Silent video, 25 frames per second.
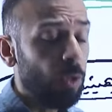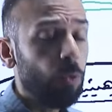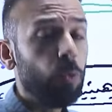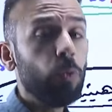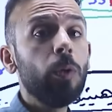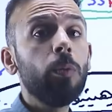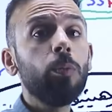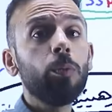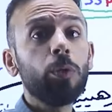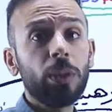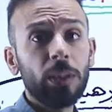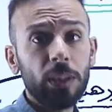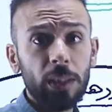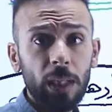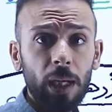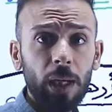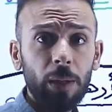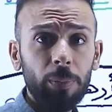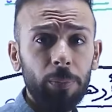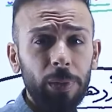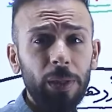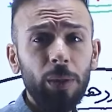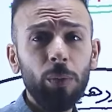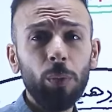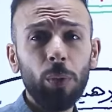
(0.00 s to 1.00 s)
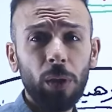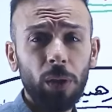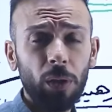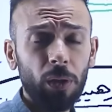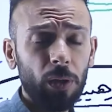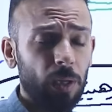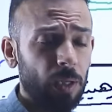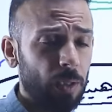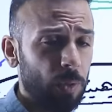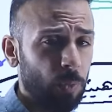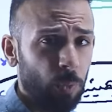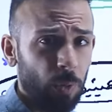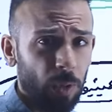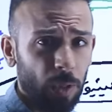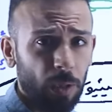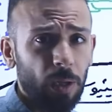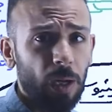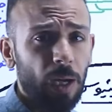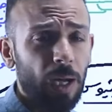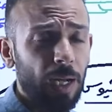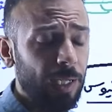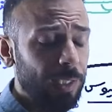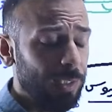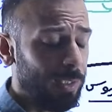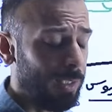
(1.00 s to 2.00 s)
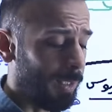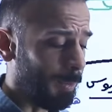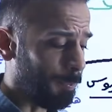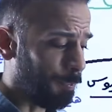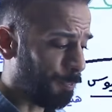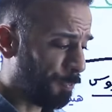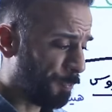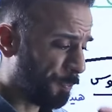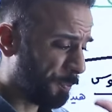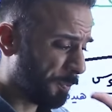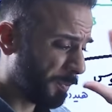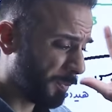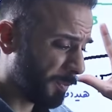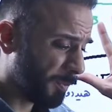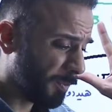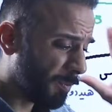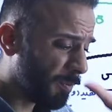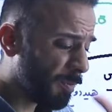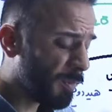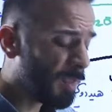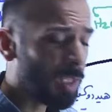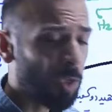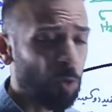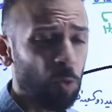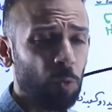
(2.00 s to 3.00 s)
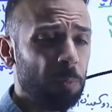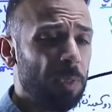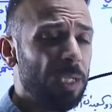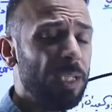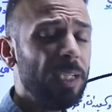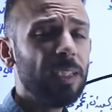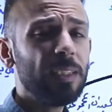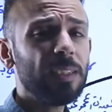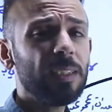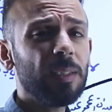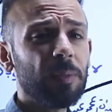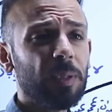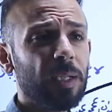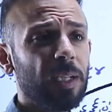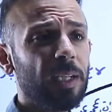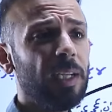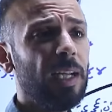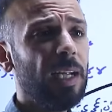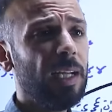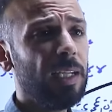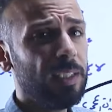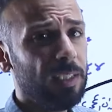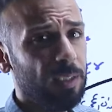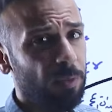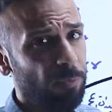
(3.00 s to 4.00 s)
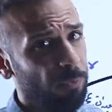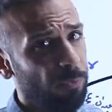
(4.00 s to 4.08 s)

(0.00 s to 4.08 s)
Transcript: والمستقبل هو قاعدة وميزنا من خلال